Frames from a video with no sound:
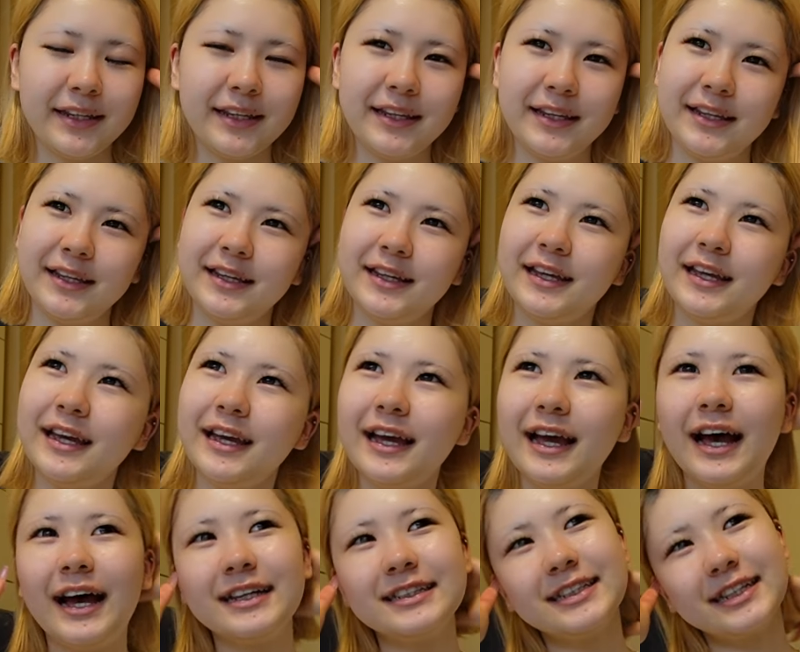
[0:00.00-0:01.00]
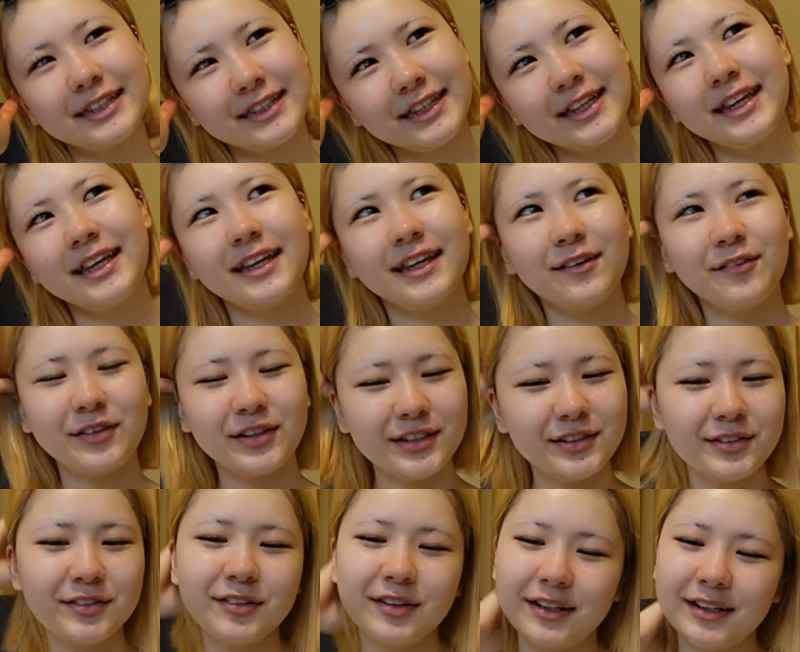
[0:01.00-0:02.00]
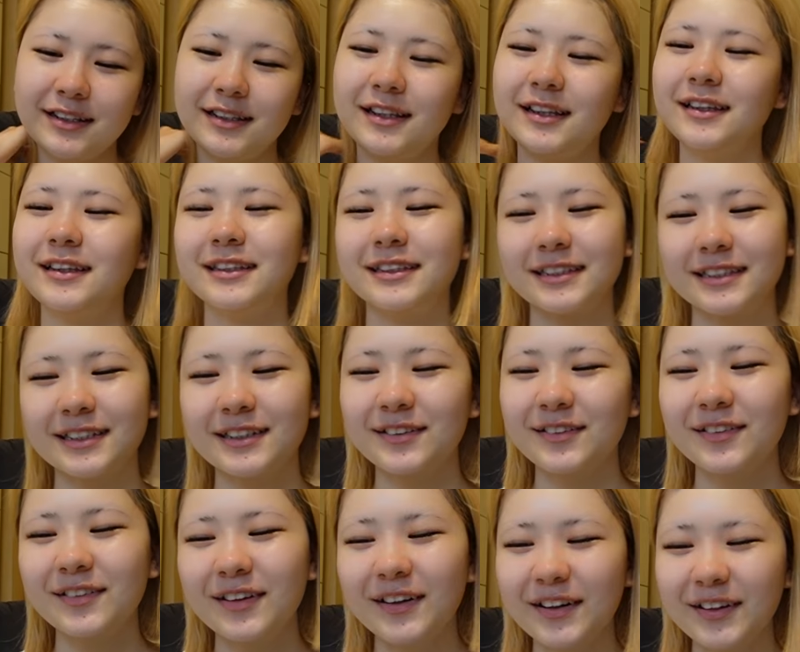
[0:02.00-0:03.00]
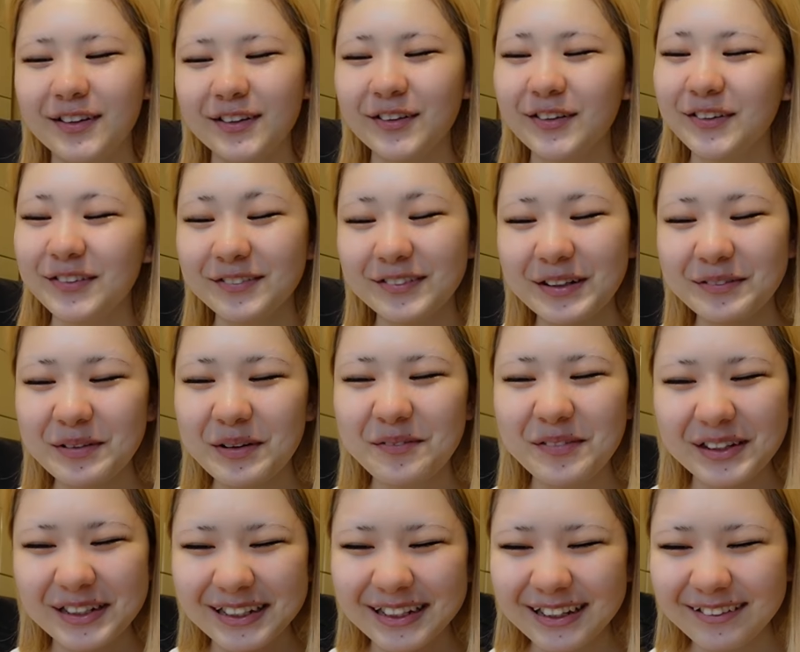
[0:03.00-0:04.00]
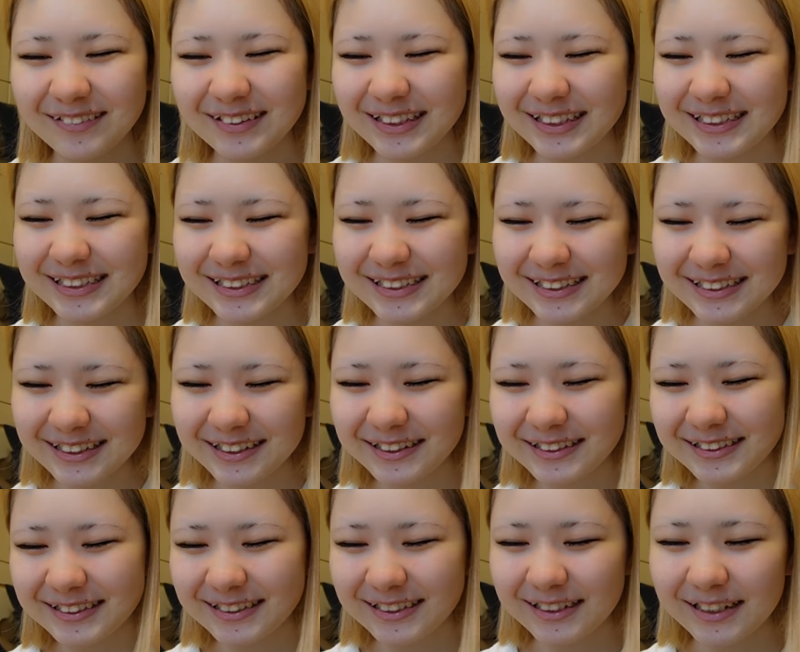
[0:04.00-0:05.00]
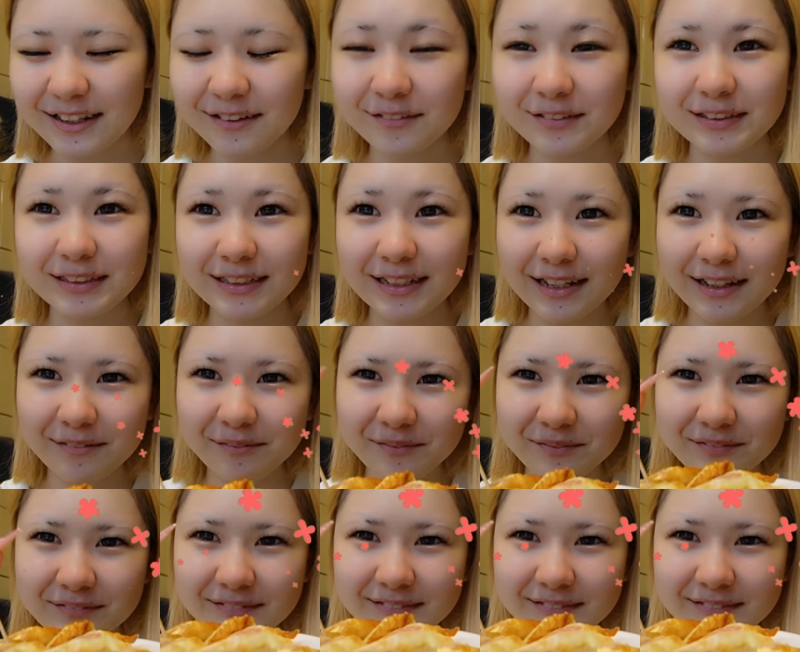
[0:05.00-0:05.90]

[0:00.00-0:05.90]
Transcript: えー、朝兼お昼ご飯なんですけど今日はママが私が大好きなこちら